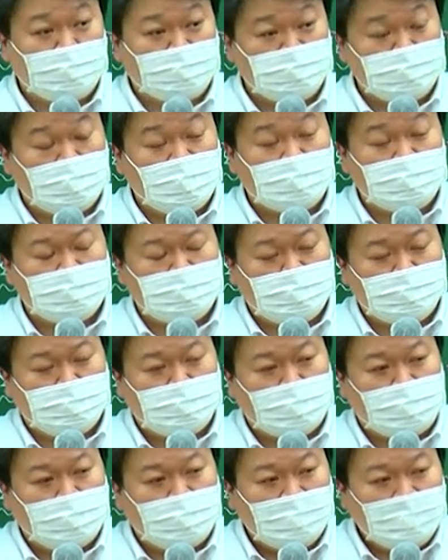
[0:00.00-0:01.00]

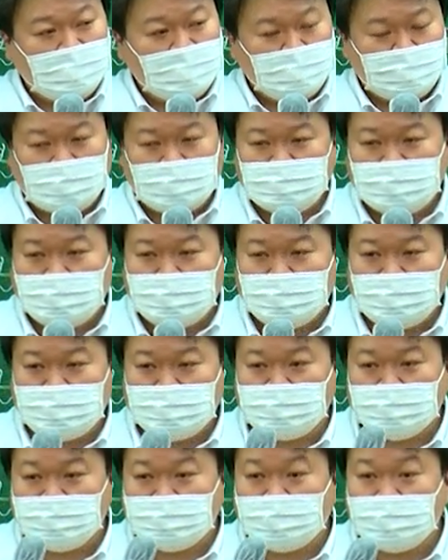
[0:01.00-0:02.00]
중앙지법에 판사님들이
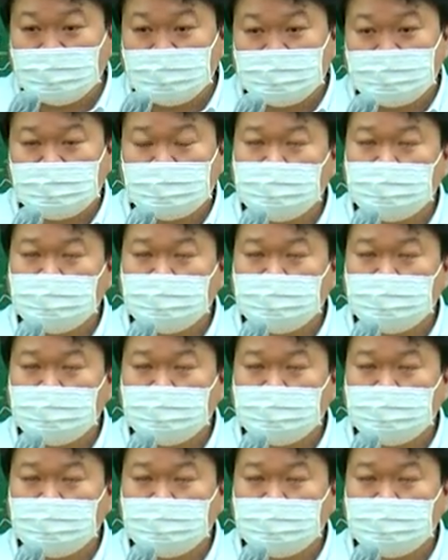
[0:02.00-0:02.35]
쓴 책이 있어요.